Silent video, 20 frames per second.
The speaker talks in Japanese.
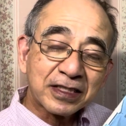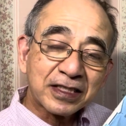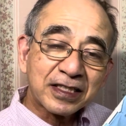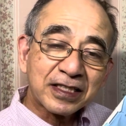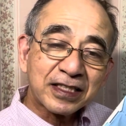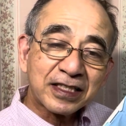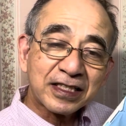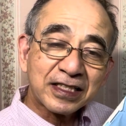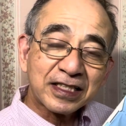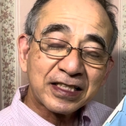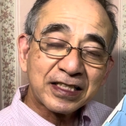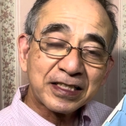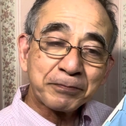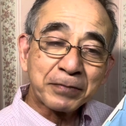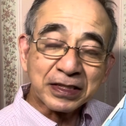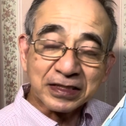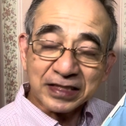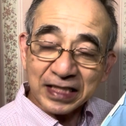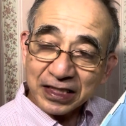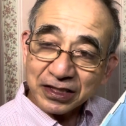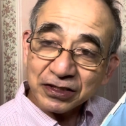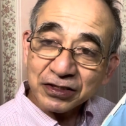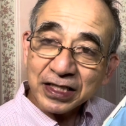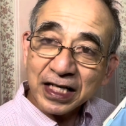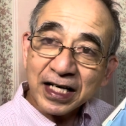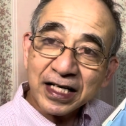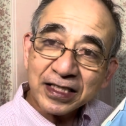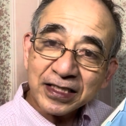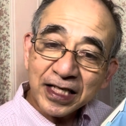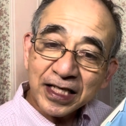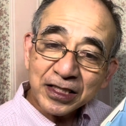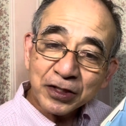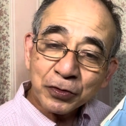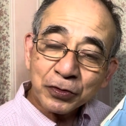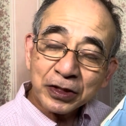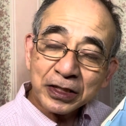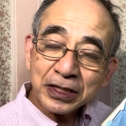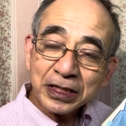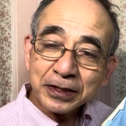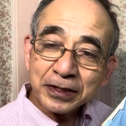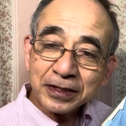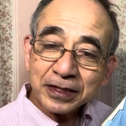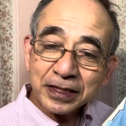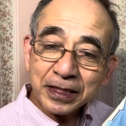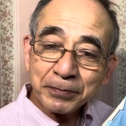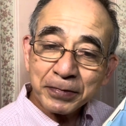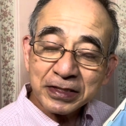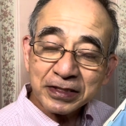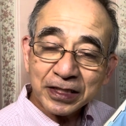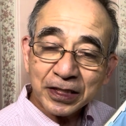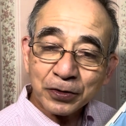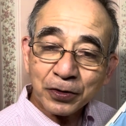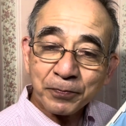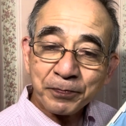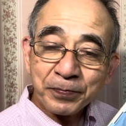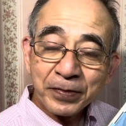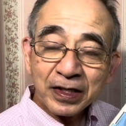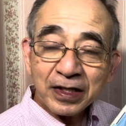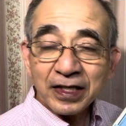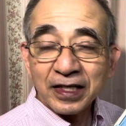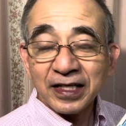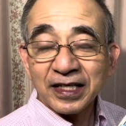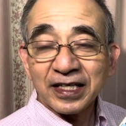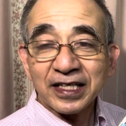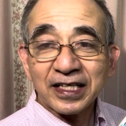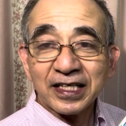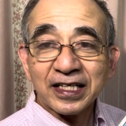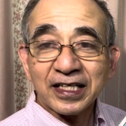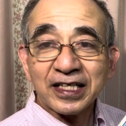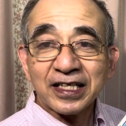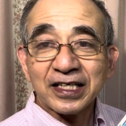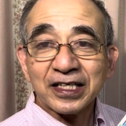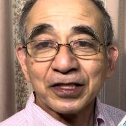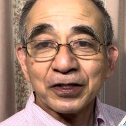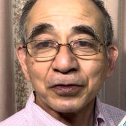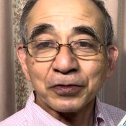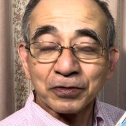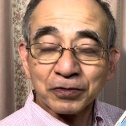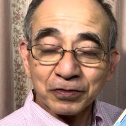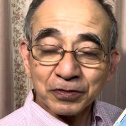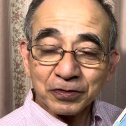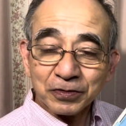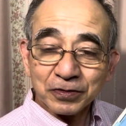えまあ3つ書かれたと言ってますけど、えー、この